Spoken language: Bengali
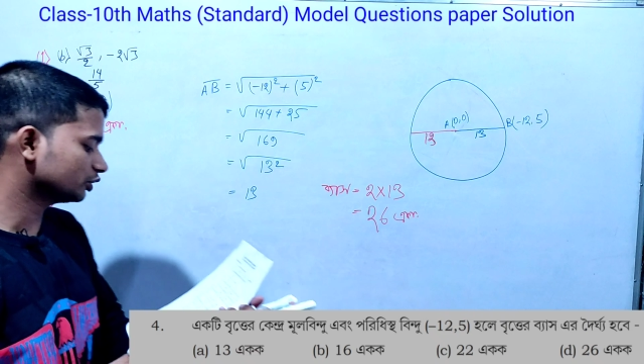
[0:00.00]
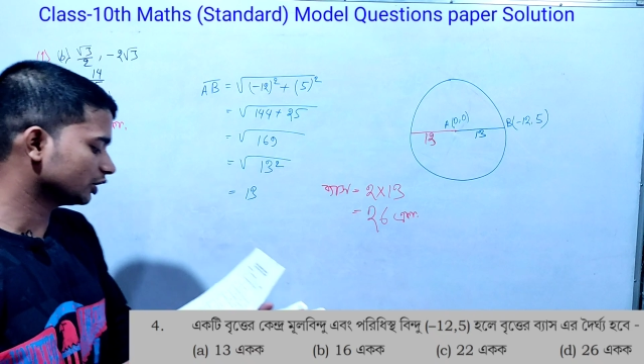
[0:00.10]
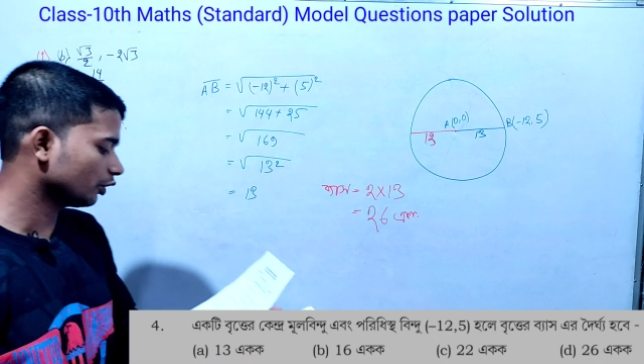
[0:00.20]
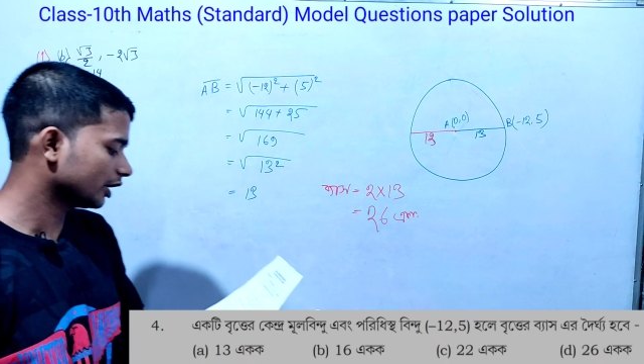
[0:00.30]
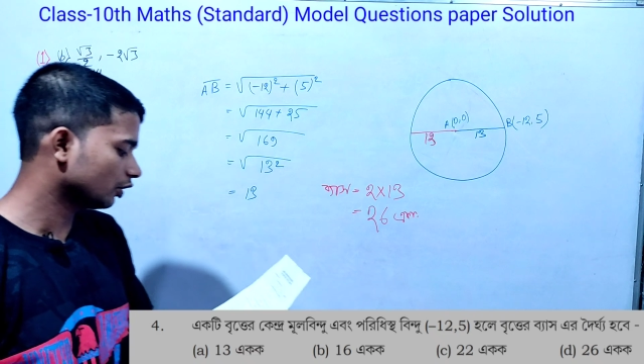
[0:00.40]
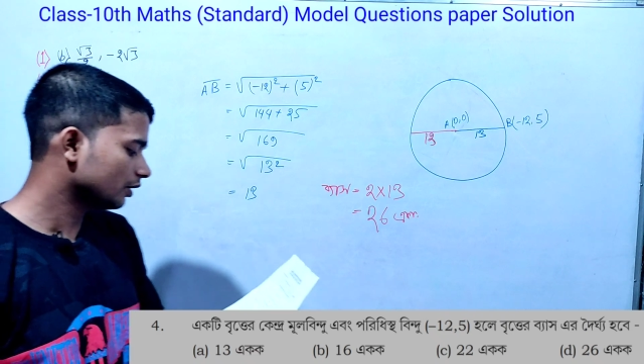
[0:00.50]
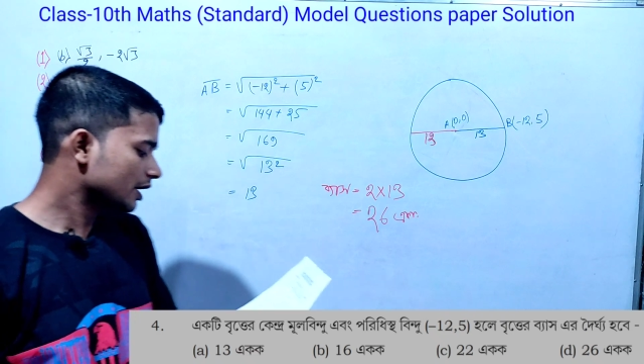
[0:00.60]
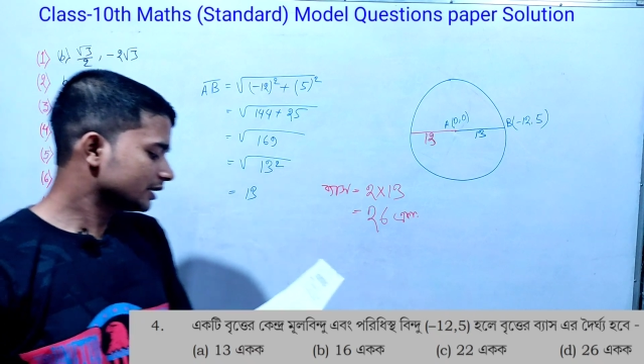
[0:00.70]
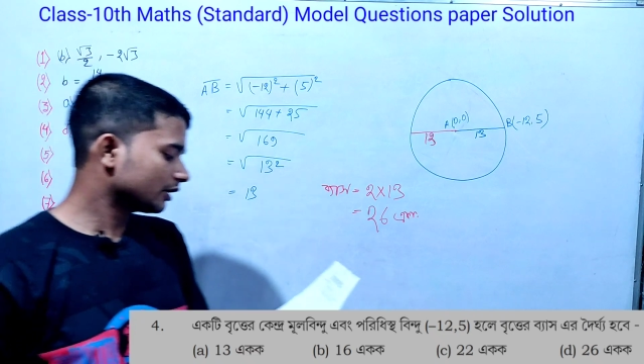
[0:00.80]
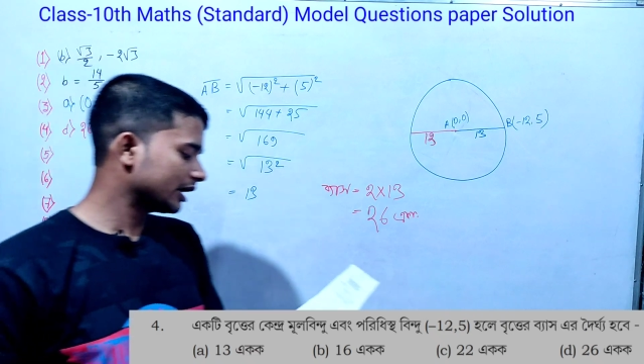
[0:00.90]
কোয়েশ্চনটা হয়ে গেল
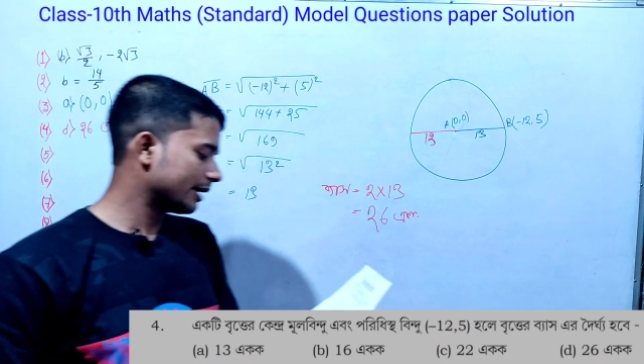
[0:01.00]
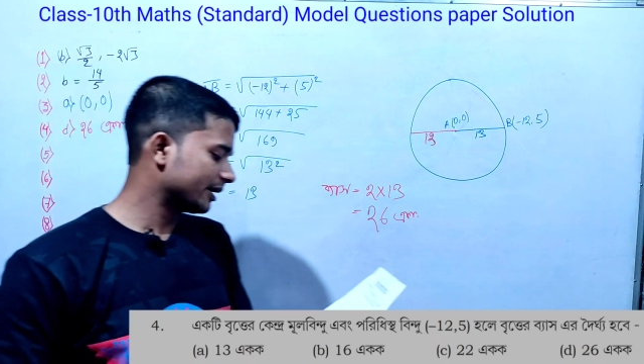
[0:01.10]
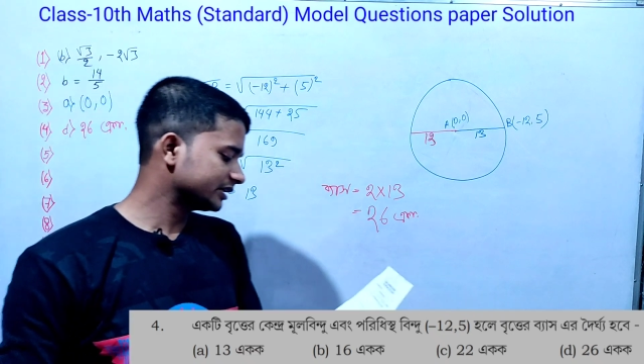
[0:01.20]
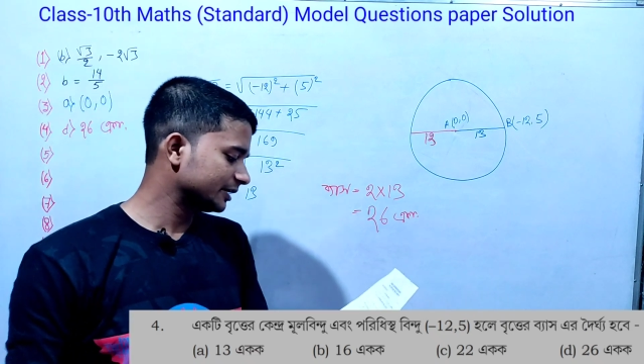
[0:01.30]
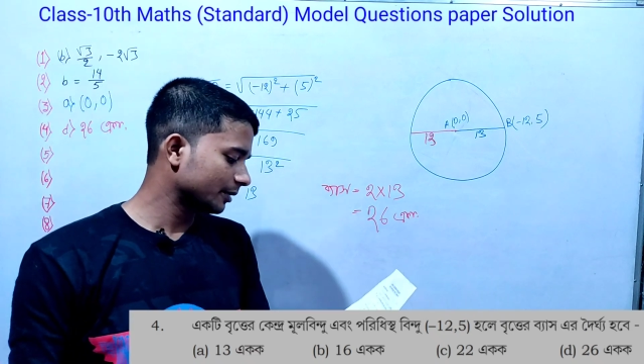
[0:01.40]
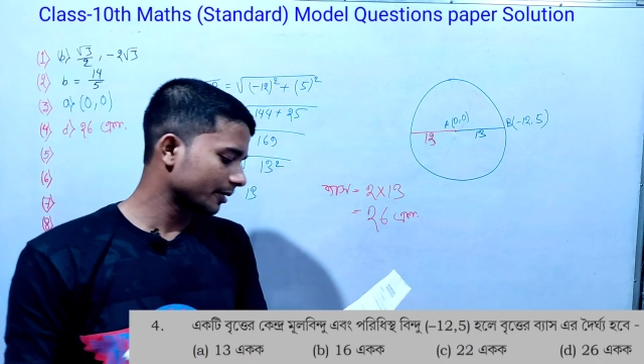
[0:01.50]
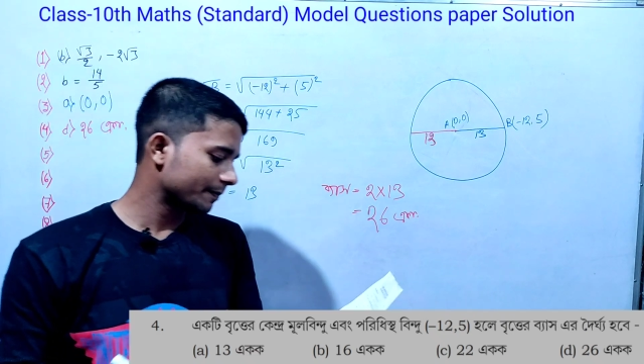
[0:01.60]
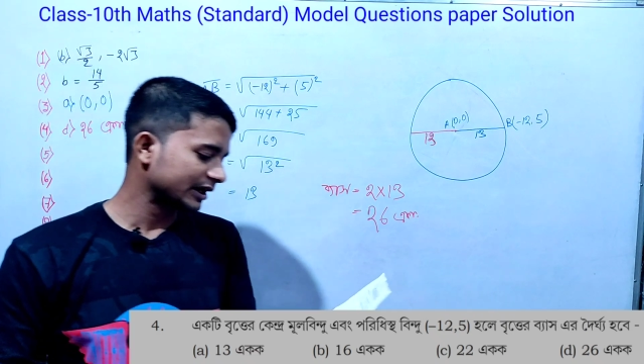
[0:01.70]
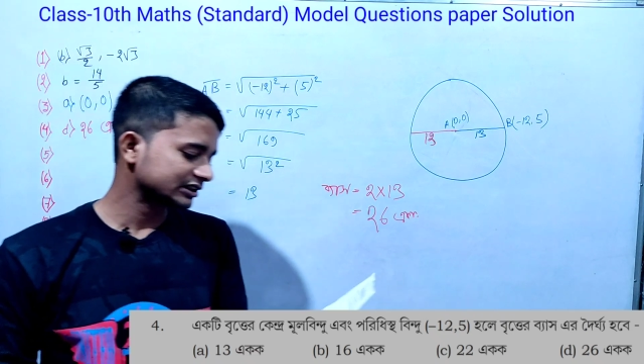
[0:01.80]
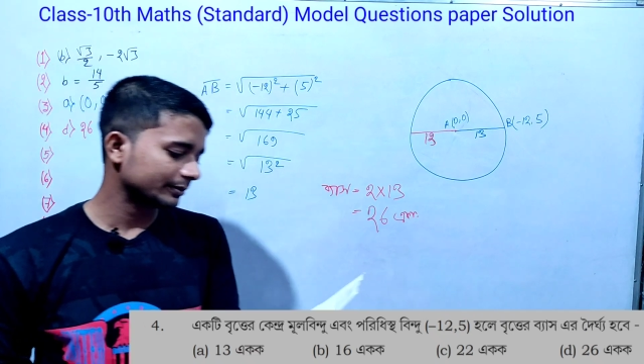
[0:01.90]
তাহলে এবার সিম্পলভাবে
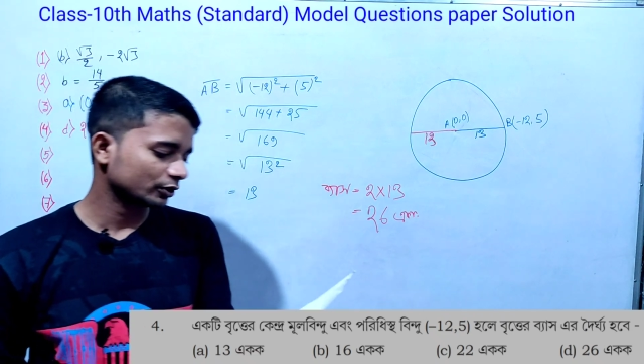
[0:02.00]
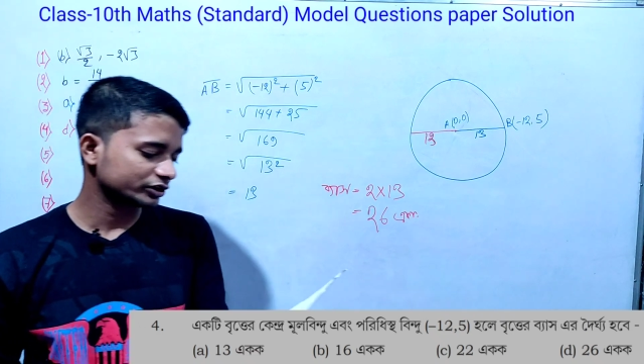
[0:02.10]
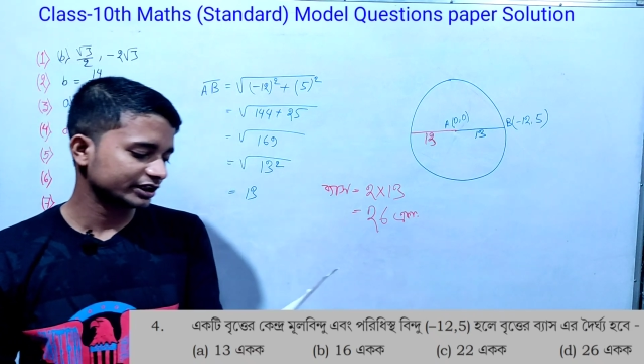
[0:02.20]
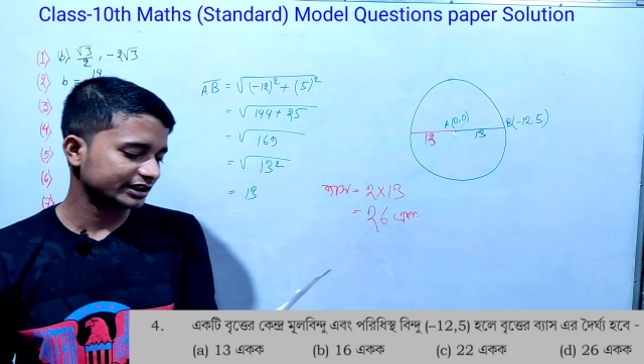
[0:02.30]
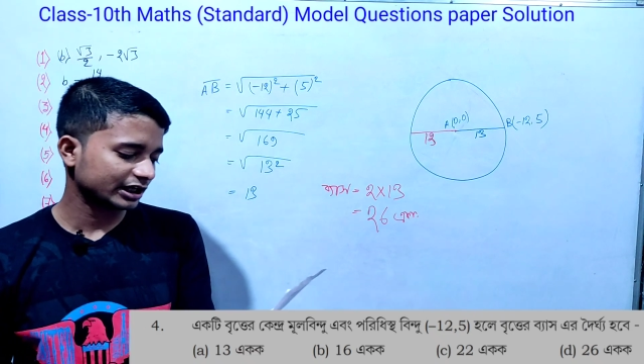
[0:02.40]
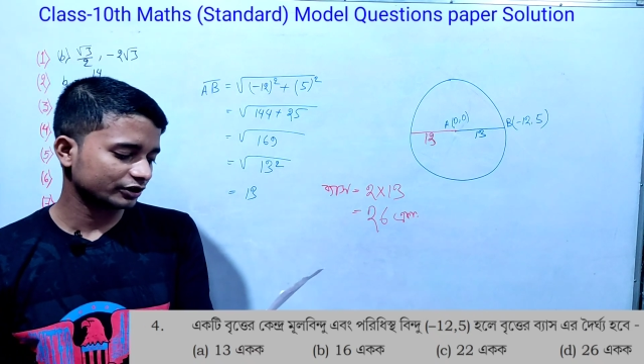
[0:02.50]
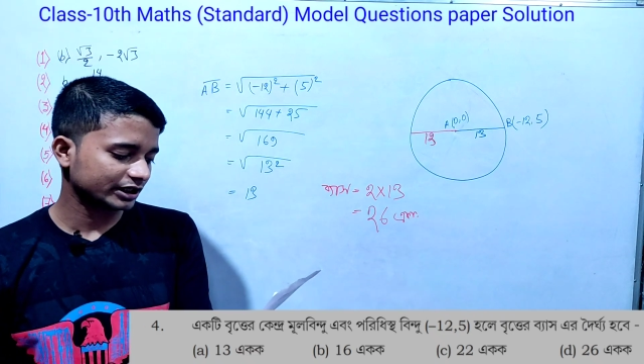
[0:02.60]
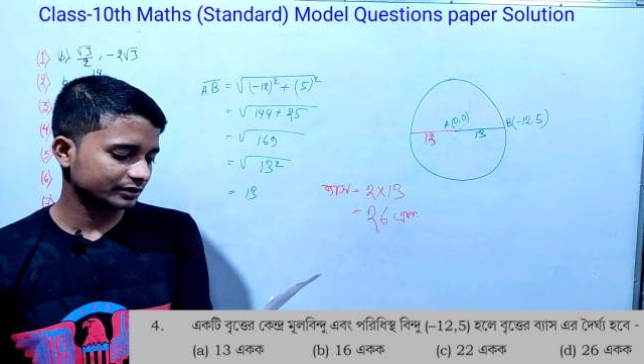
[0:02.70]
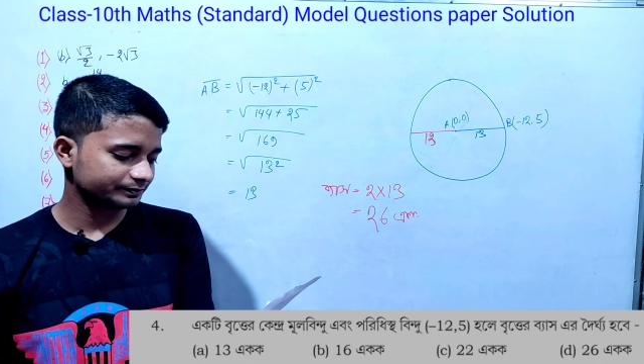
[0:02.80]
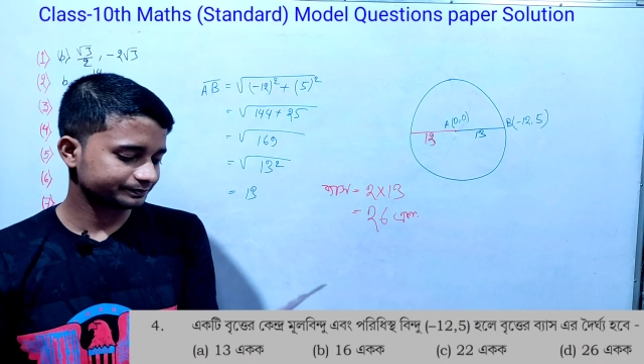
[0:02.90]
পাঁচ নাম্বার কোয়েশ্চনটা দেখানো যাক